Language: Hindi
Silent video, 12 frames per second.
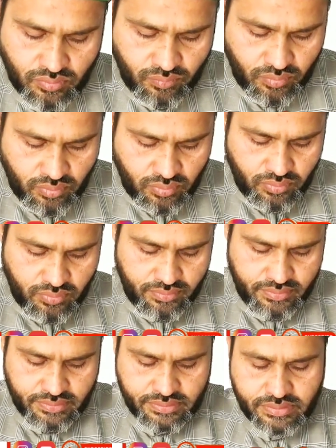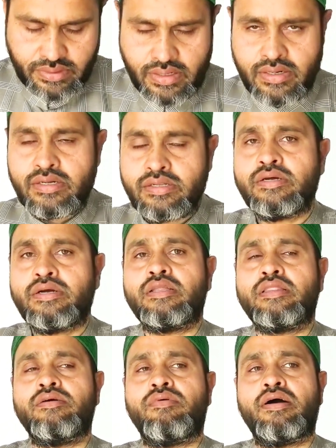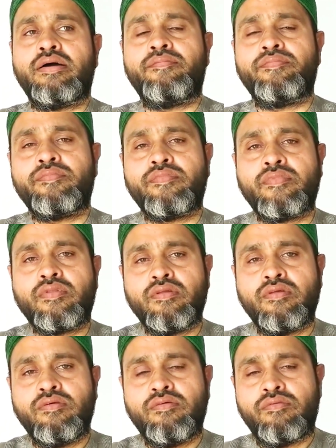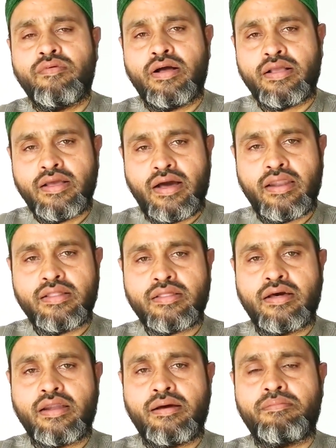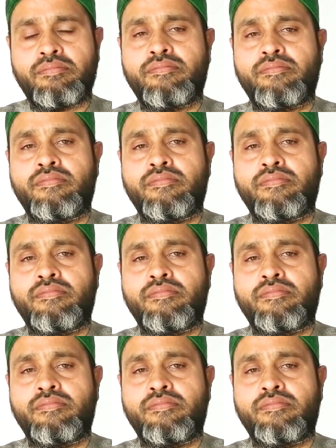तो वो लोग सरंगेजी करते हुआ वहाँ के हालात ख़राब